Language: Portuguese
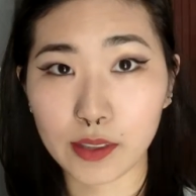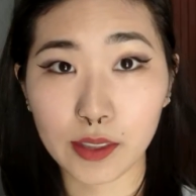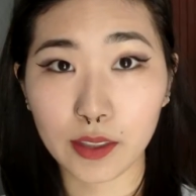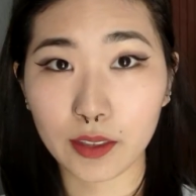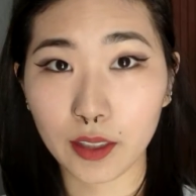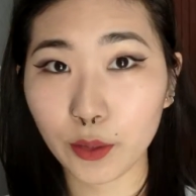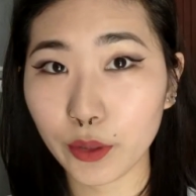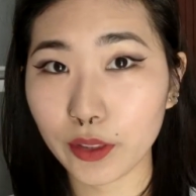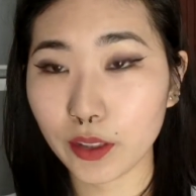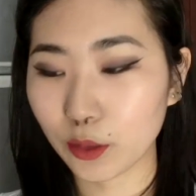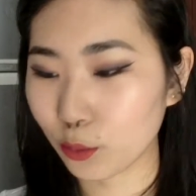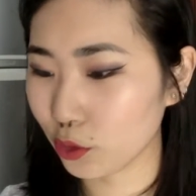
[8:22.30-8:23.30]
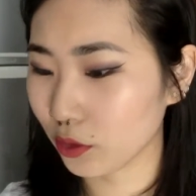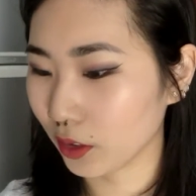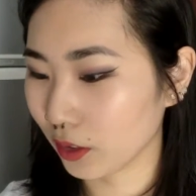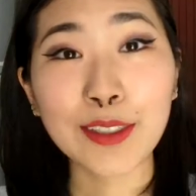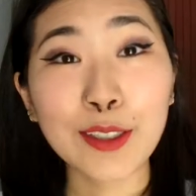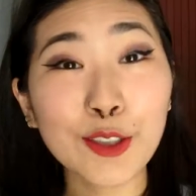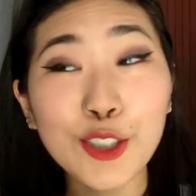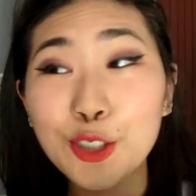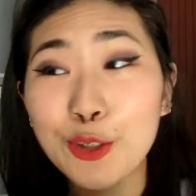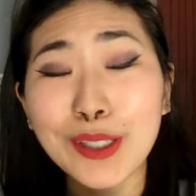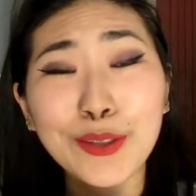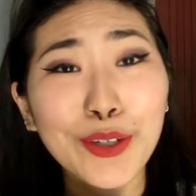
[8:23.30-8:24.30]
Siri tá doida aqui no celular. Então, gente,
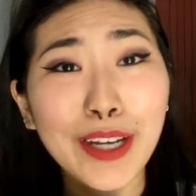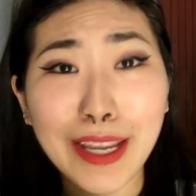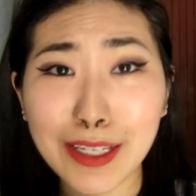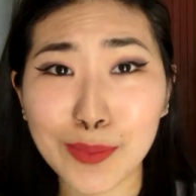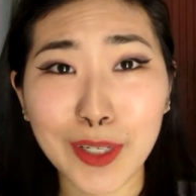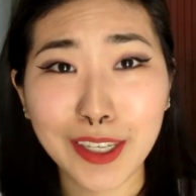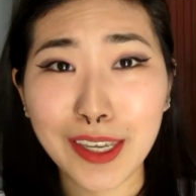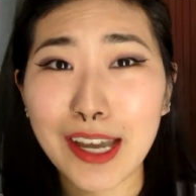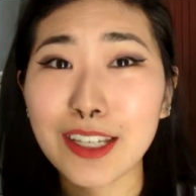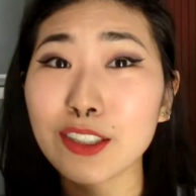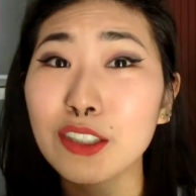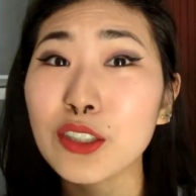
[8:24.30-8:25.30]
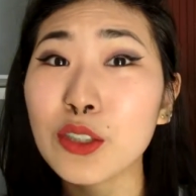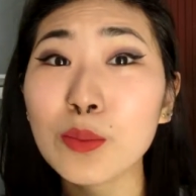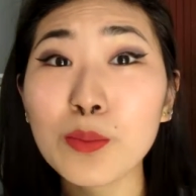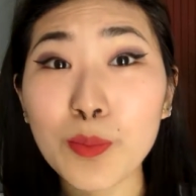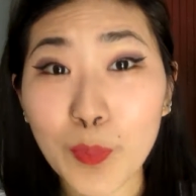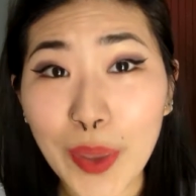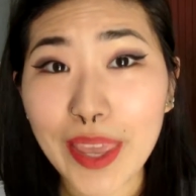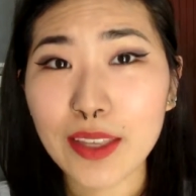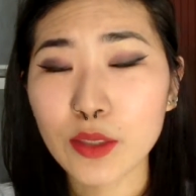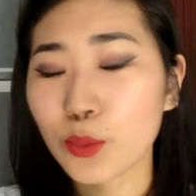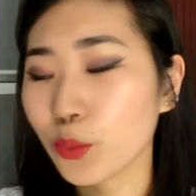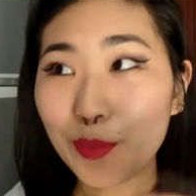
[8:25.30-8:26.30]
eu adorei as maquiagens
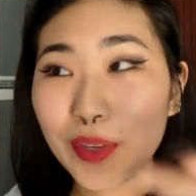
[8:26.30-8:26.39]
mesmo.